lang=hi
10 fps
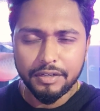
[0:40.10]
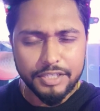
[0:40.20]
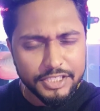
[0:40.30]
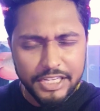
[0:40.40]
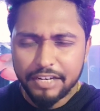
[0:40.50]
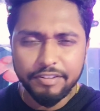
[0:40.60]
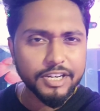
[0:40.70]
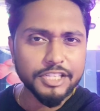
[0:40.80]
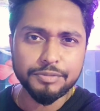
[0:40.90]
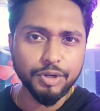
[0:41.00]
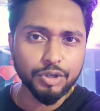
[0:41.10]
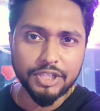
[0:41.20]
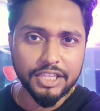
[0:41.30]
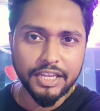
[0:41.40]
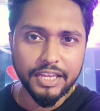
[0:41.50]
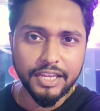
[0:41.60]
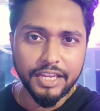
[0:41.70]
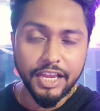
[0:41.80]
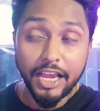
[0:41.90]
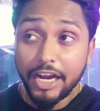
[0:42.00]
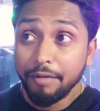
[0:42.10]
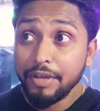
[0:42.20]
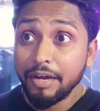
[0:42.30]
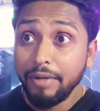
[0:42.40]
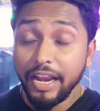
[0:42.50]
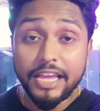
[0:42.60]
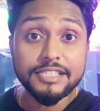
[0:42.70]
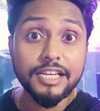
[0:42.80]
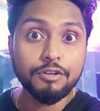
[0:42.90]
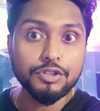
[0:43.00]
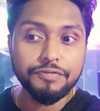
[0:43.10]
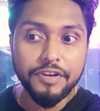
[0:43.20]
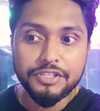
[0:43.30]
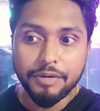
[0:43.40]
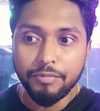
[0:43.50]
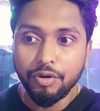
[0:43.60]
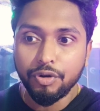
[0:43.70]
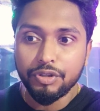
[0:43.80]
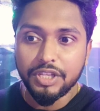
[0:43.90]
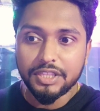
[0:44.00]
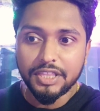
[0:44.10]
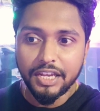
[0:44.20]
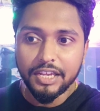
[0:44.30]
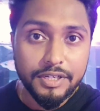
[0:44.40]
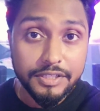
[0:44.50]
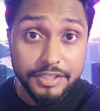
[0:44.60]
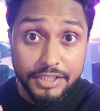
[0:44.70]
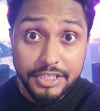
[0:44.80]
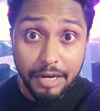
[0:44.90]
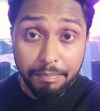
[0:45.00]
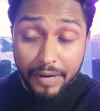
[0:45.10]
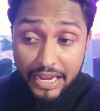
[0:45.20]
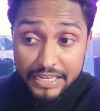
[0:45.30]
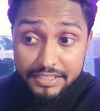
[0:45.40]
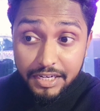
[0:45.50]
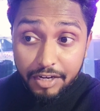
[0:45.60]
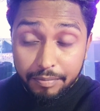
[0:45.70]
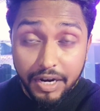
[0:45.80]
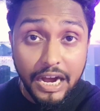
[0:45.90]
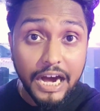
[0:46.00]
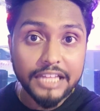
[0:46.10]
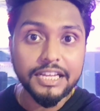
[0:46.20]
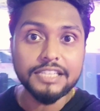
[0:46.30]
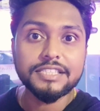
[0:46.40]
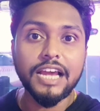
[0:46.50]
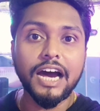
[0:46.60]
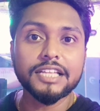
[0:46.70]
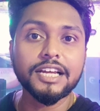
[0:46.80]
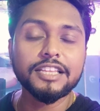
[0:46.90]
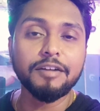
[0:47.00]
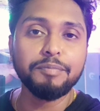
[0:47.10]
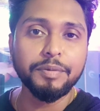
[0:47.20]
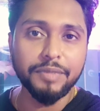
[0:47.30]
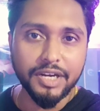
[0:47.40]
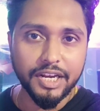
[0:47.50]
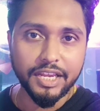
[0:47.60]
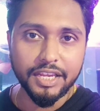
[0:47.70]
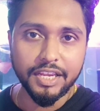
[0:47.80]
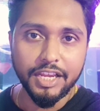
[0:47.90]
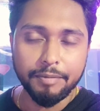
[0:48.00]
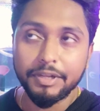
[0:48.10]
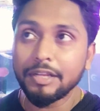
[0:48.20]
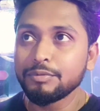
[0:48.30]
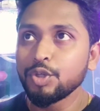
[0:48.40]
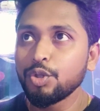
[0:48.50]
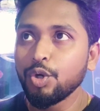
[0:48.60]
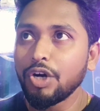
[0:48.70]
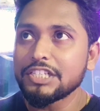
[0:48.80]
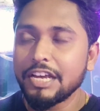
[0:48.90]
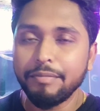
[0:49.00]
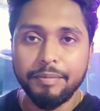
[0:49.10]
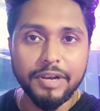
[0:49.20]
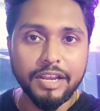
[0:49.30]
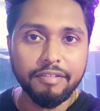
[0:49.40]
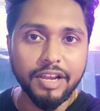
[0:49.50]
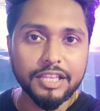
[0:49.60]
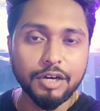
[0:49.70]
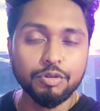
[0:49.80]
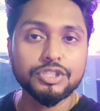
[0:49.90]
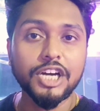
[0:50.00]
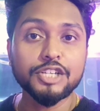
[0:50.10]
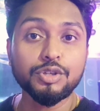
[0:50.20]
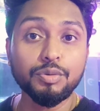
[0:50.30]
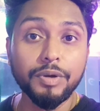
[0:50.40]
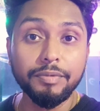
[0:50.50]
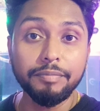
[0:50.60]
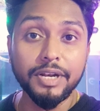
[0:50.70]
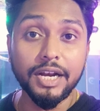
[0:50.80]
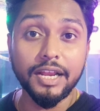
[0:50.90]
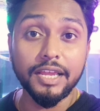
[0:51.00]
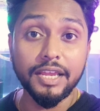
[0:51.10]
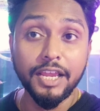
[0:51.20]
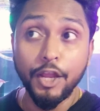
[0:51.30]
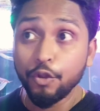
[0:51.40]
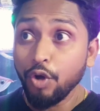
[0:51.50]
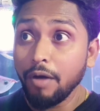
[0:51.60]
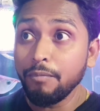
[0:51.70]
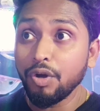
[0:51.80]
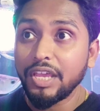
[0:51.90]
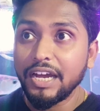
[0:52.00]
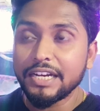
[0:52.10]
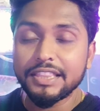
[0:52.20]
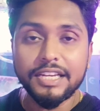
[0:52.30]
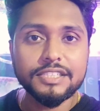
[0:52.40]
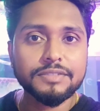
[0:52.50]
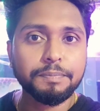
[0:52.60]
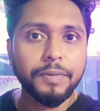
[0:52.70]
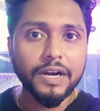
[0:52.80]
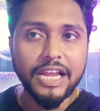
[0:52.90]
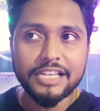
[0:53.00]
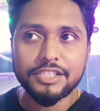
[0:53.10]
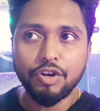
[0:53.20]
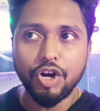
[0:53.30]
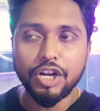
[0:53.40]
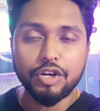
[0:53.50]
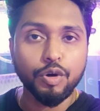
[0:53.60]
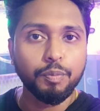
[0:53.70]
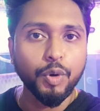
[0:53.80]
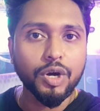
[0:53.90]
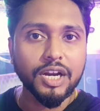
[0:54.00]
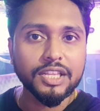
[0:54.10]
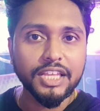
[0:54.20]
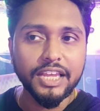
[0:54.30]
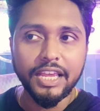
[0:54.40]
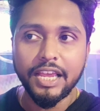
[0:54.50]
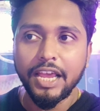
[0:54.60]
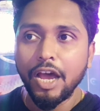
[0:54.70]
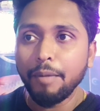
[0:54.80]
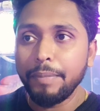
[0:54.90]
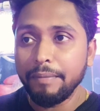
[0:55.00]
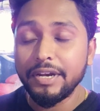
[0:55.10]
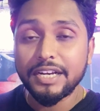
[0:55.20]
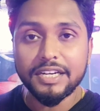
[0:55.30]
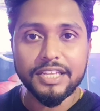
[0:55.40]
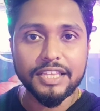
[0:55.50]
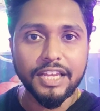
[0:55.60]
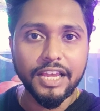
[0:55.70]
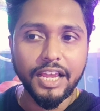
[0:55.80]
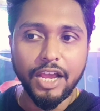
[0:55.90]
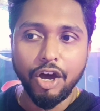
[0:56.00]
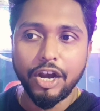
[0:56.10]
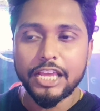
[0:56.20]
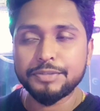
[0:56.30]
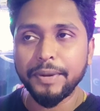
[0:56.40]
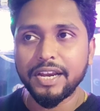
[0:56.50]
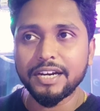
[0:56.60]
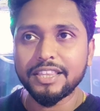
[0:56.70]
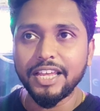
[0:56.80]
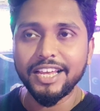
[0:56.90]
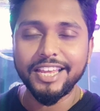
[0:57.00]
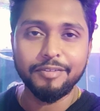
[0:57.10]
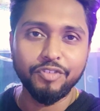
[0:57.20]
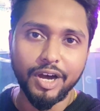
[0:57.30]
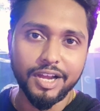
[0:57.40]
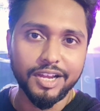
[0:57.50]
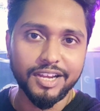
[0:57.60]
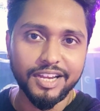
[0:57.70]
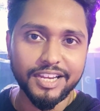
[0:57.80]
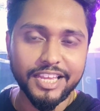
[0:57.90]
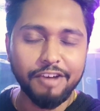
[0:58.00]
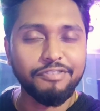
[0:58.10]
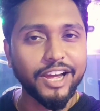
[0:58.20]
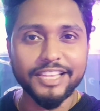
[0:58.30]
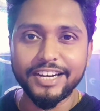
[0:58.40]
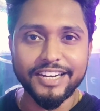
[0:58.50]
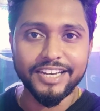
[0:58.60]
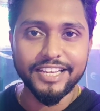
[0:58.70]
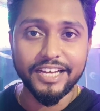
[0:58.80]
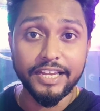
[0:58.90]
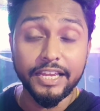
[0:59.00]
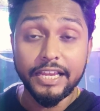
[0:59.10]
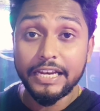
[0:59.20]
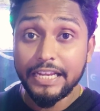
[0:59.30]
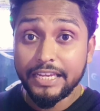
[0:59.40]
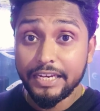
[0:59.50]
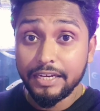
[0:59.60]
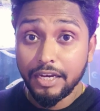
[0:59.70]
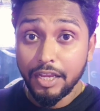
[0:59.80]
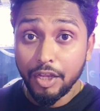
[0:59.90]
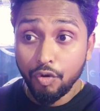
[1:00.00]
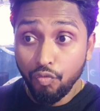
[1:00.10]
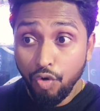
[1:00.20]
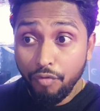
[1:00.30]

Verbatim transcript: डिसएडवांटेज भी हो जाता है कभी कभार ऐसा कुछ फ़िश हम लोगों को दिखता है जिसका प्राइस लगभग आधा से आधा दाम में मिल रहा है मतलब जो 2000 में मिलने वाला था वो चार सौ में मिल रहा है तो हम लोग क्या करते हैं फटाक से ऑर्डर को बुक करते हैं पेमेंट कर देते हैं और एक्सपेक्ट करते हैं कि वाह क्या फ़ायदा कर लिया लेकिन वो